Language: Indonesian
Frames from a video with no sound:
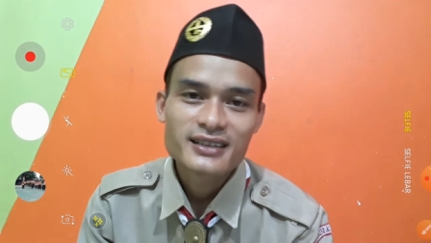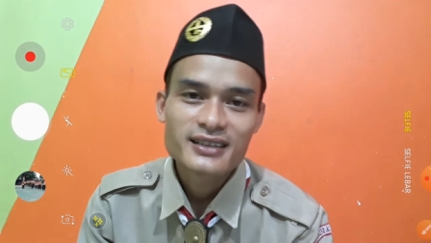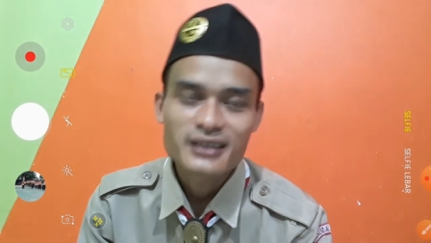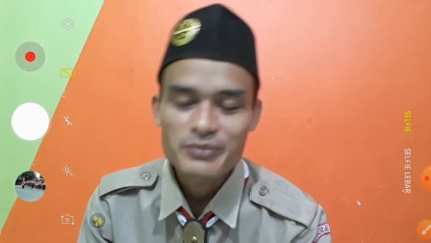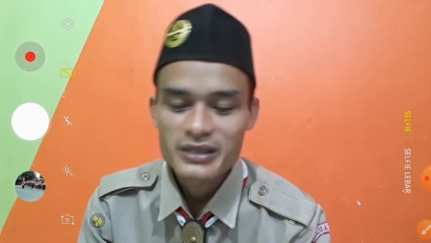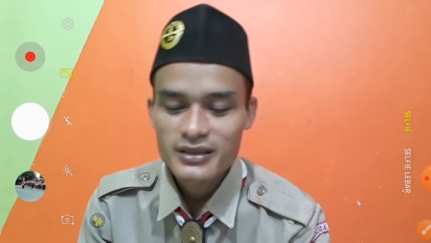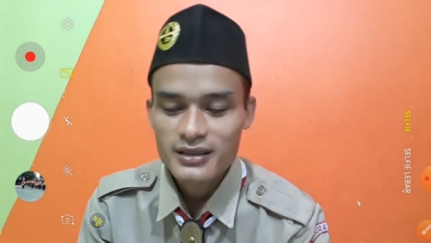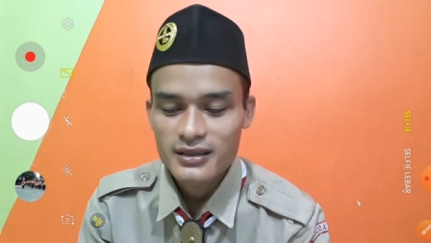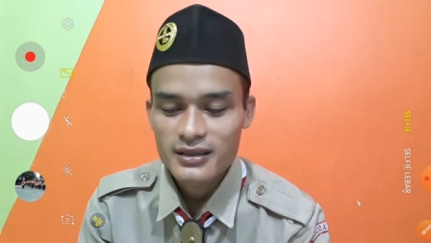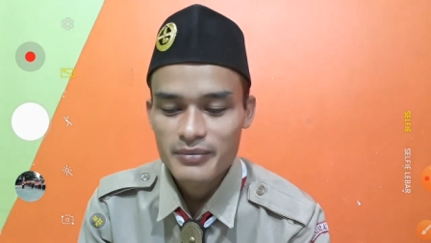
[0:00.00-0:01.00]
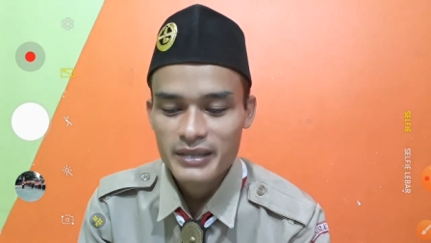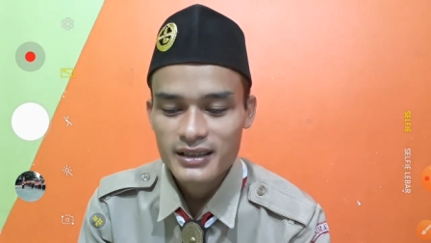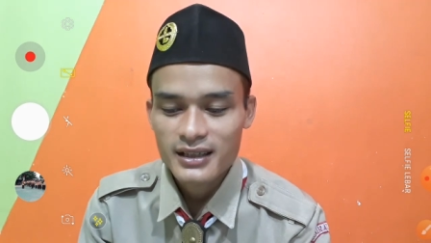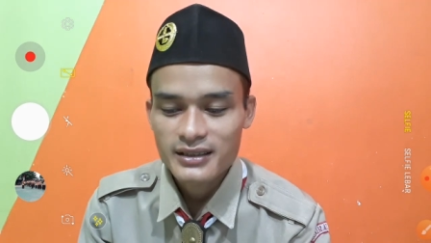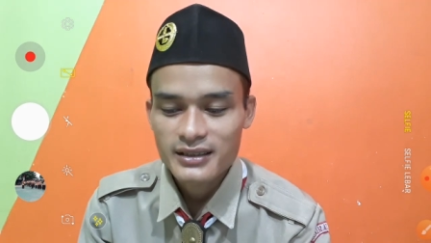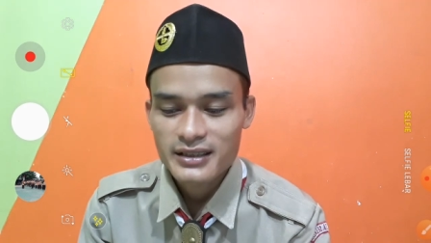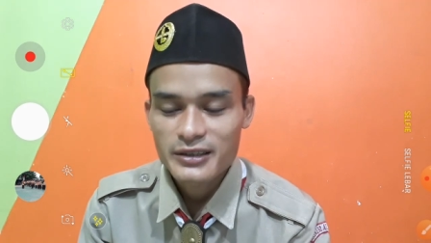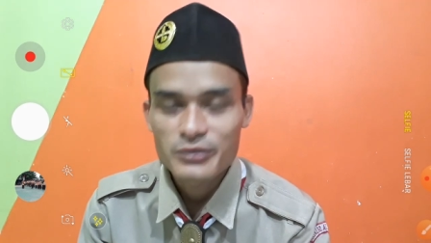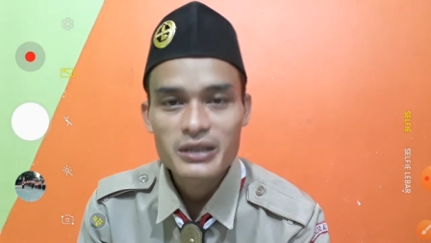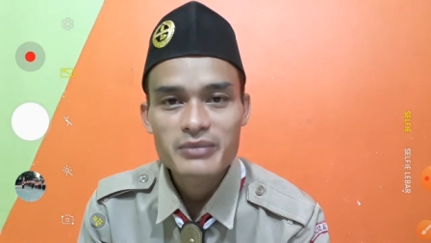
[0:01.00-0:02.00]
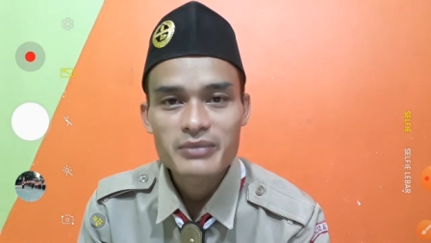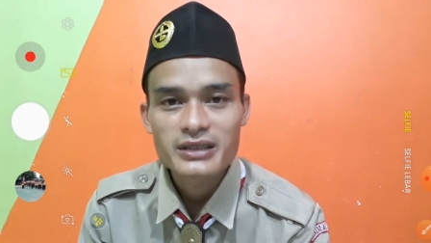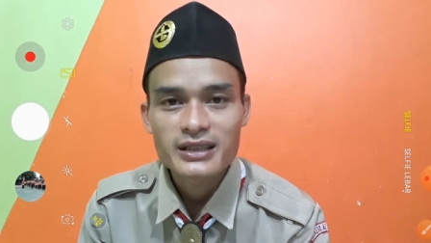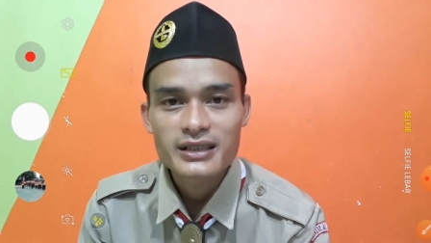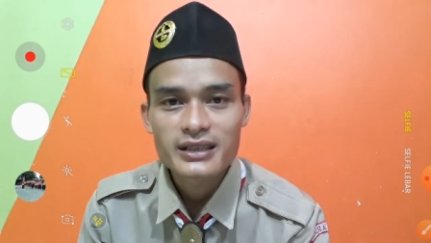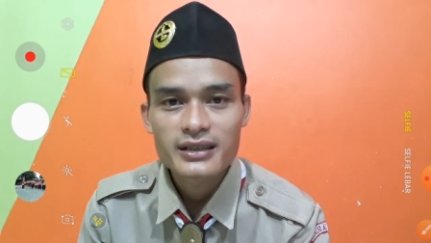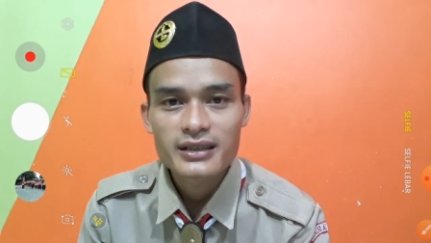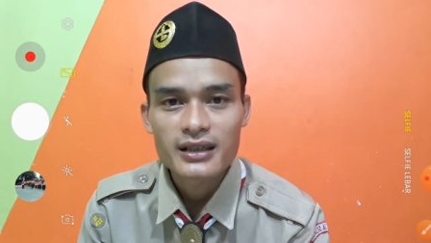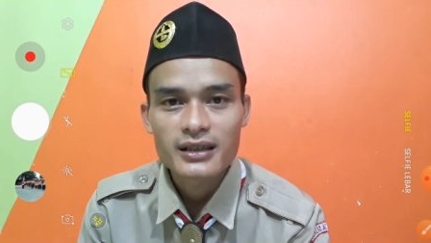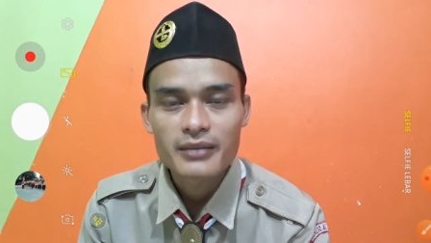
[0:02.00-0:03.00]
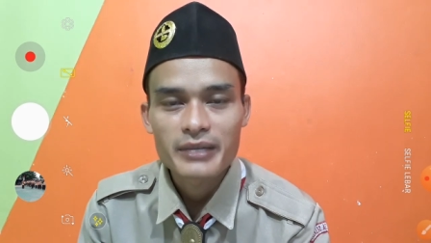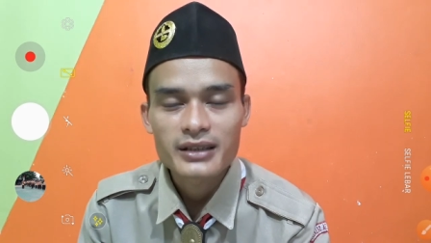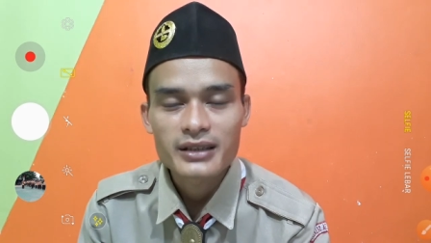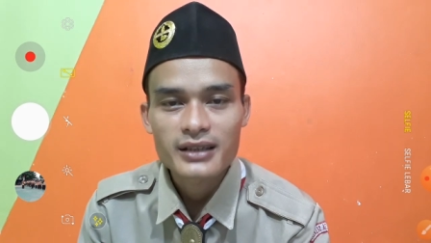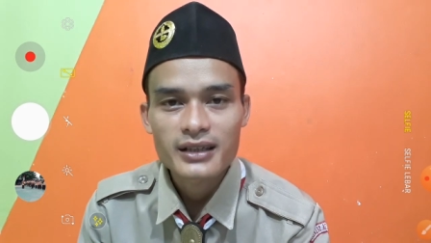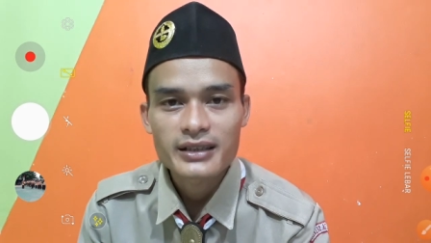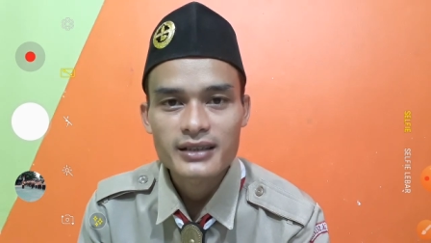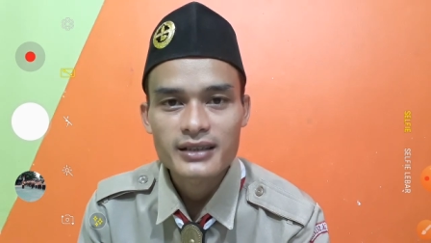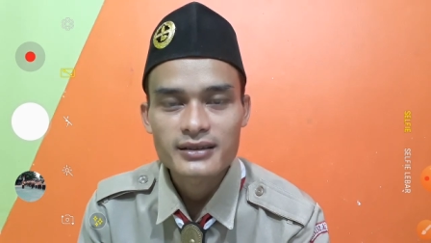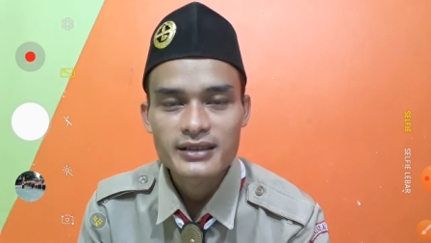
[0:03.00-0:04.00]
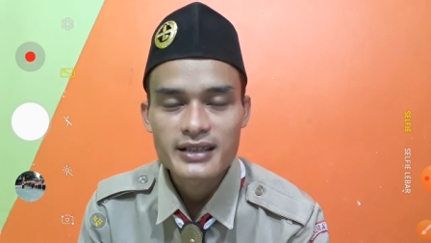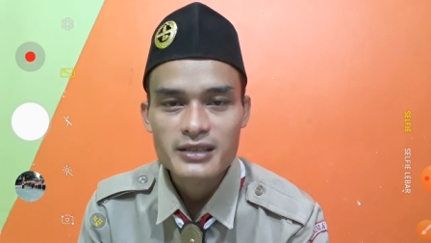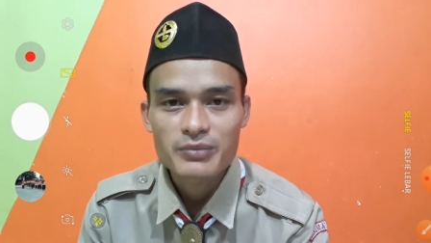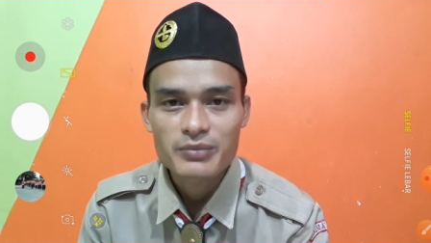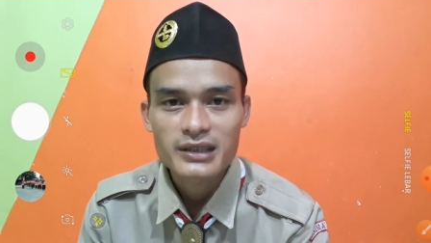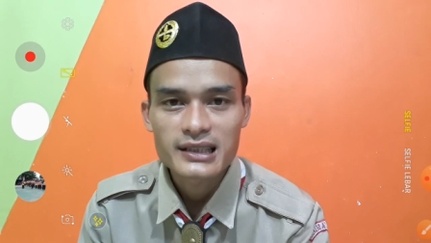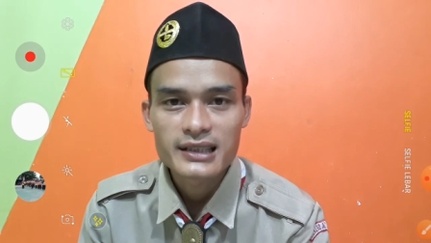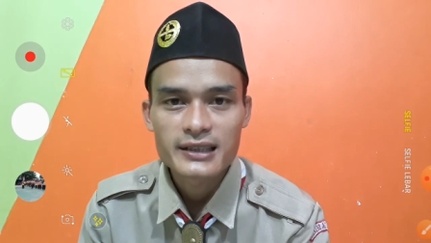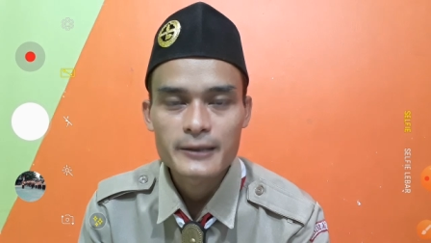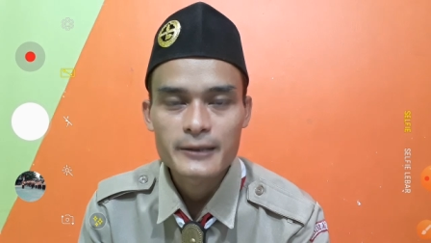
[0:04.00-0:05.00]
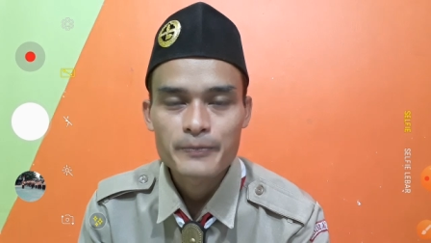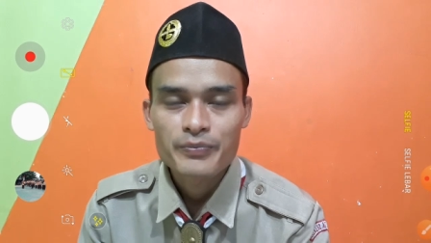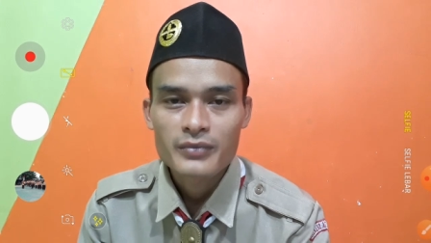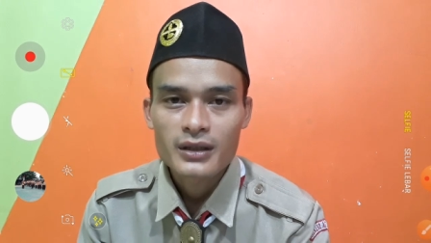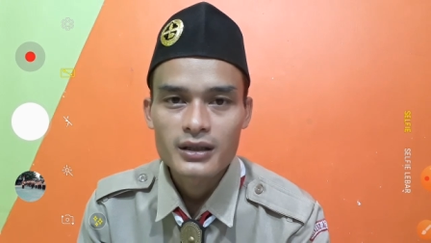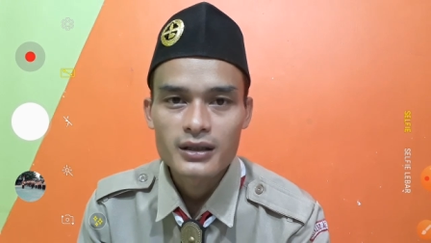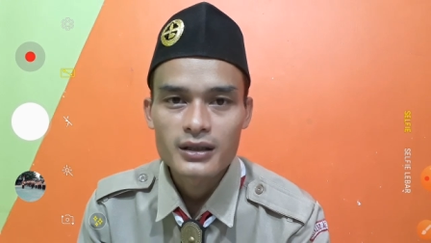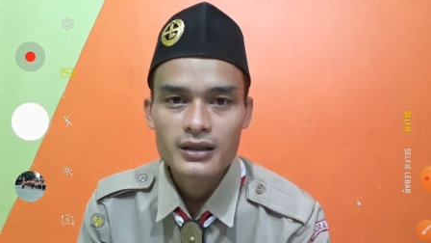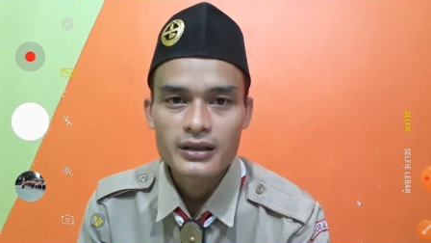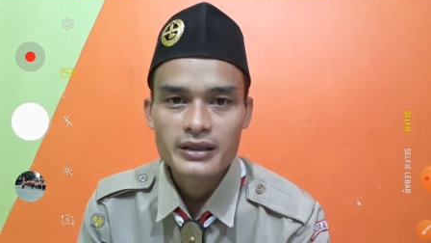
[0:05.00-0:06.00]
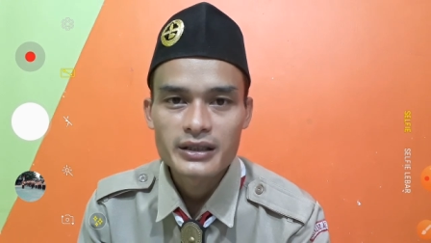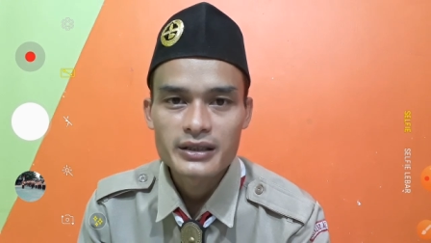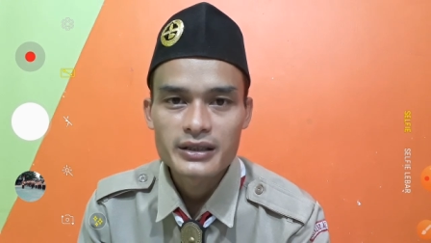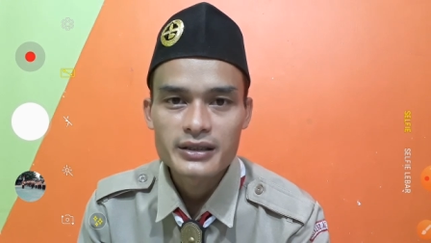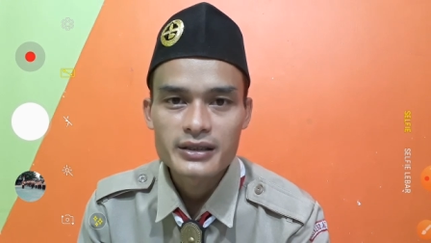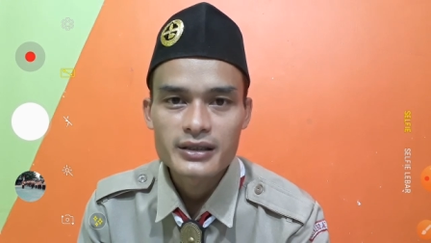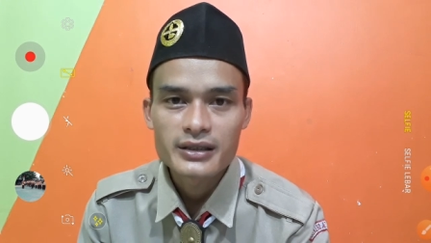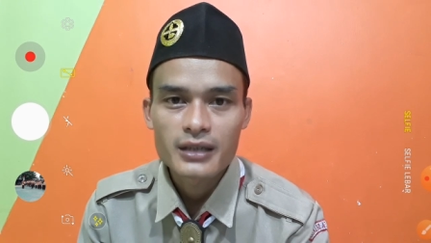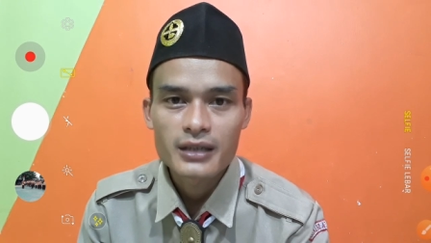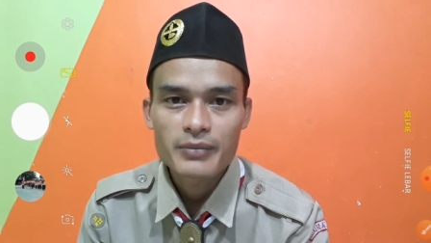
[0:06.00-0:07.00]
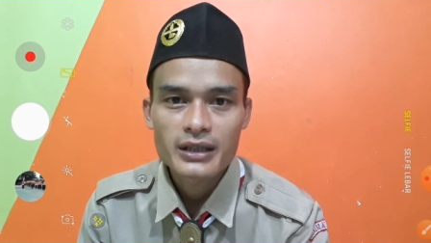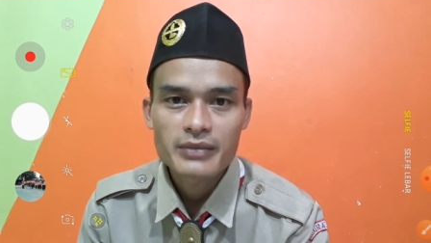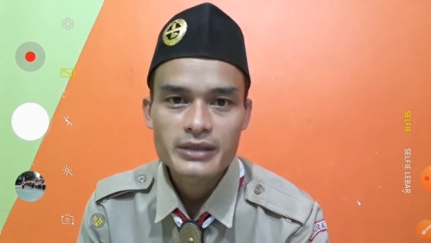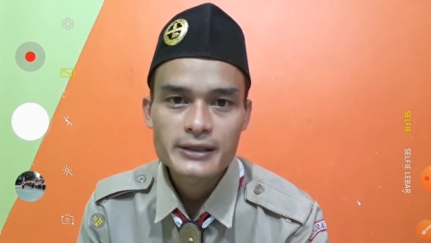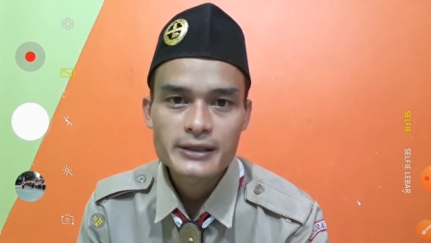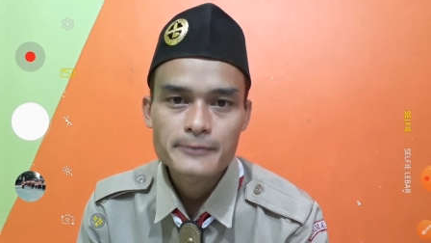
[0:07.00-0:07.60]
tapi e, mentalnya dirubah menjadi e, mental yang tidak seperti Eh, di apa namanya